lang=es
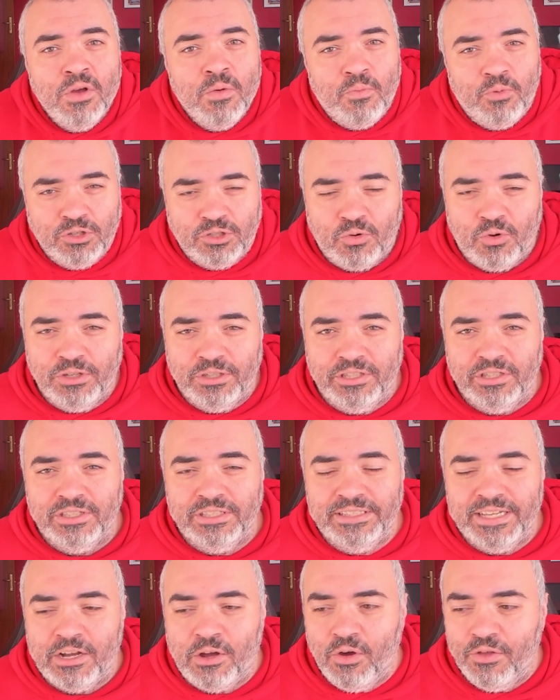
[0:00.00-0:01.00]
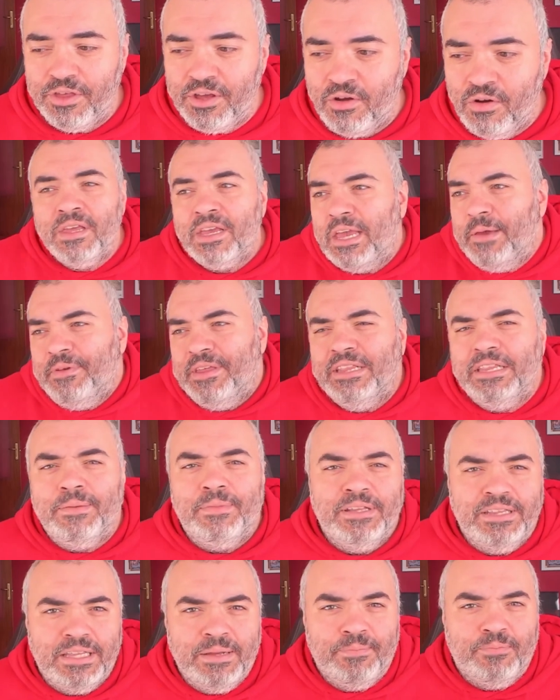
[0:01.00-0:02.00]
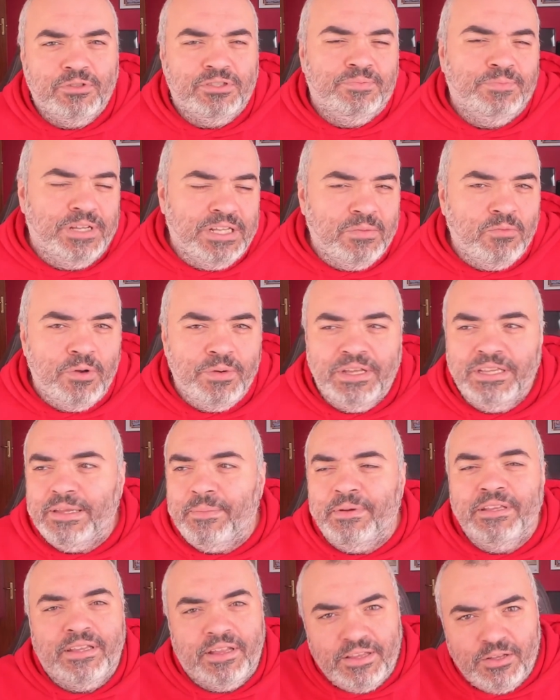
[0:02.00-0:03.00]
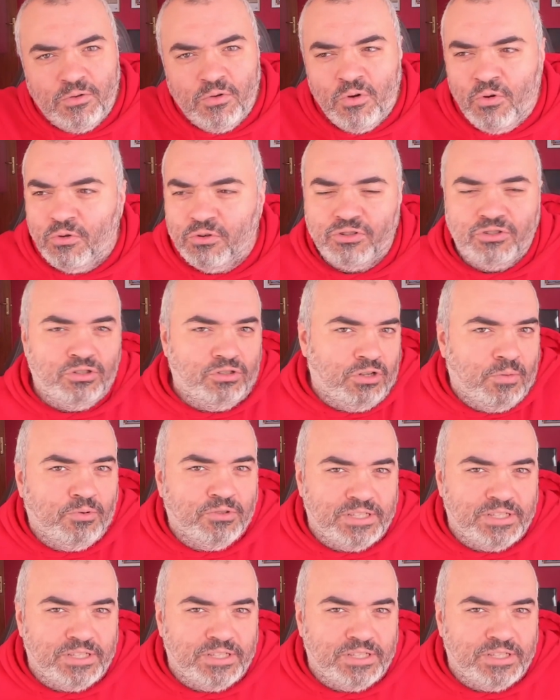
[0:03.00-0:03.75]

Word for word: pues, cuestiones de código, que evidentemente, pues, viene muy bien también tener un curso, ¿no?